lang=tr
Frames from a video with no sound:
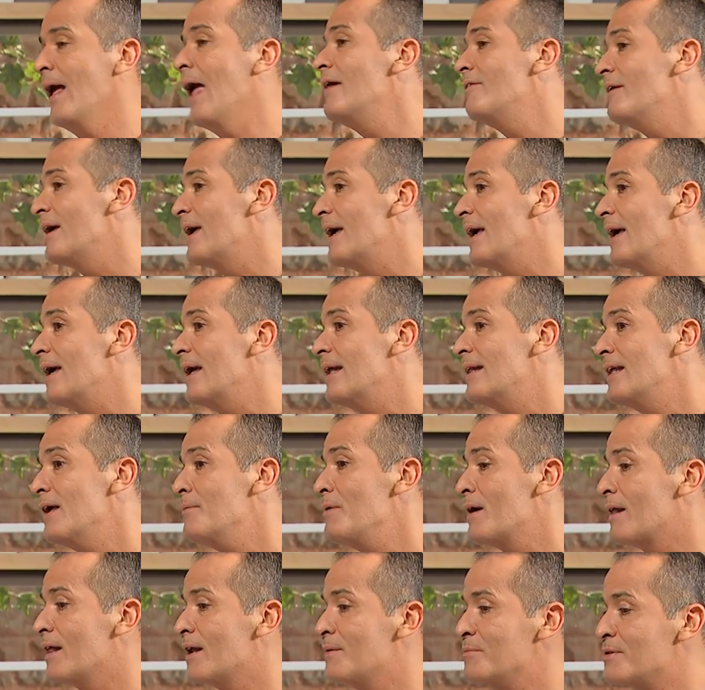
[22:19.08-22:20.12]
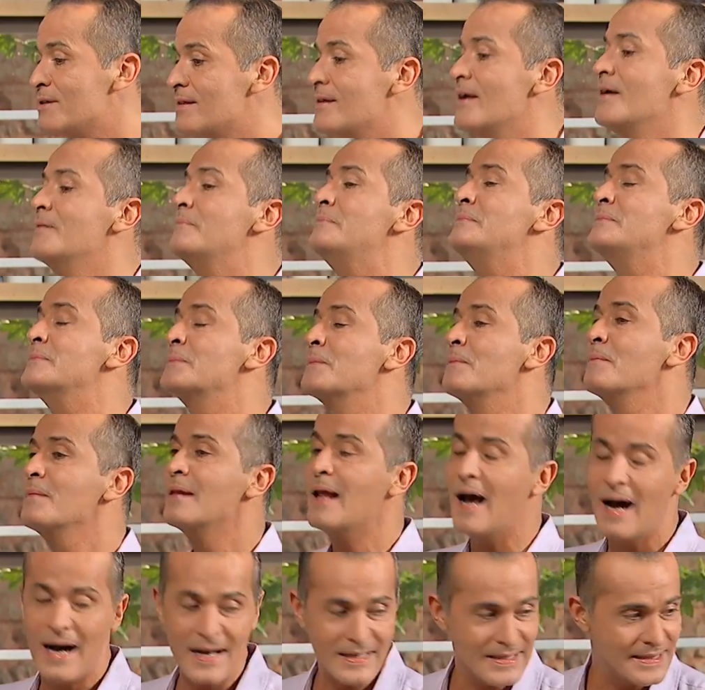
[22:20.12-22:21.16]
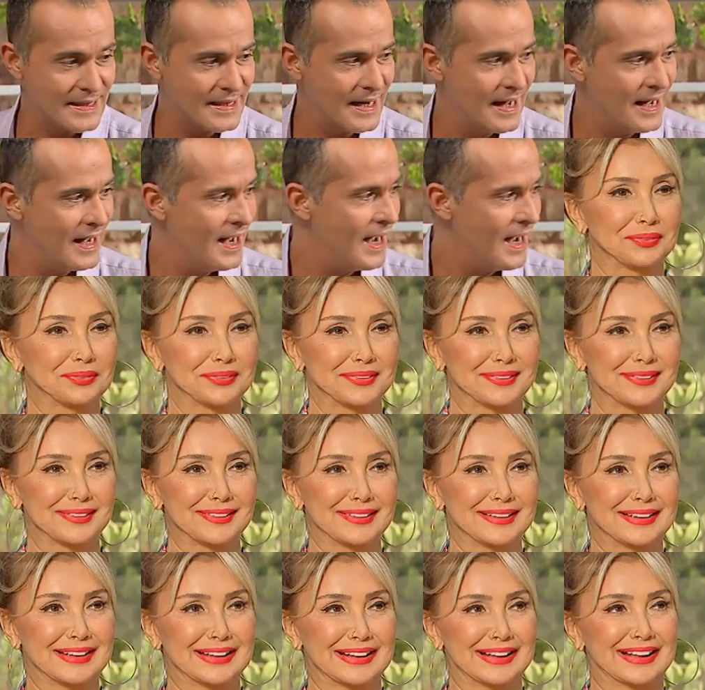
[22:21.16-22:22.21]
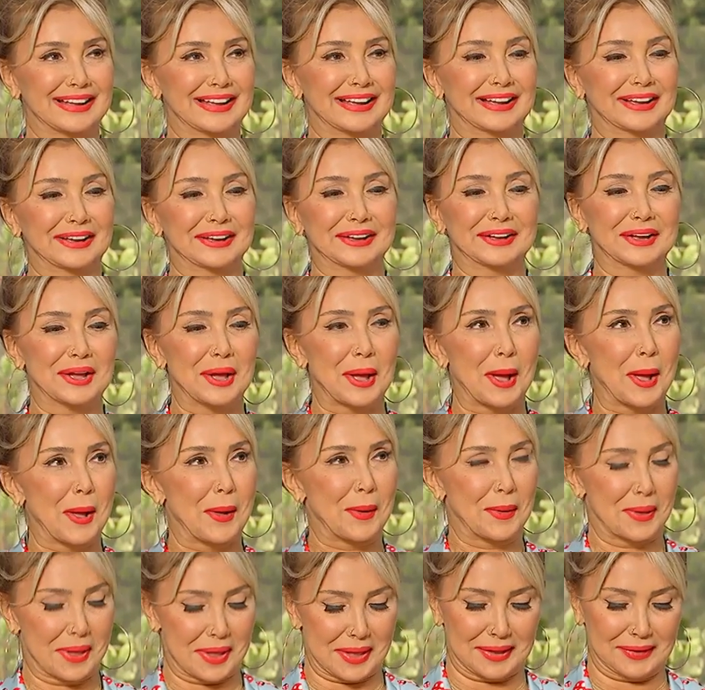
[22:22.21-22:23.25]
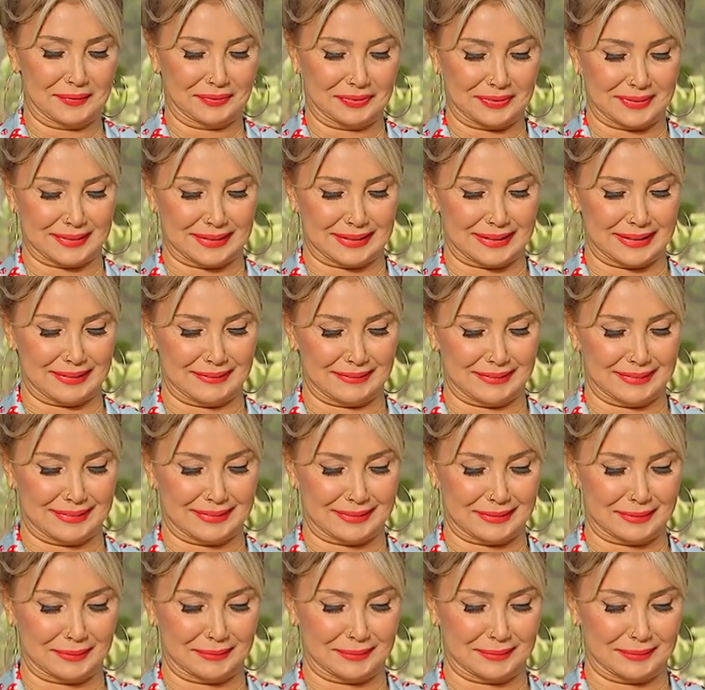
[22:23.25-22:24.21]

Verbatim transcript: Evet yemeklerimiz de hazır hale geldi. Bir çorba verelim mi bakalım beğenecek misin? Evet.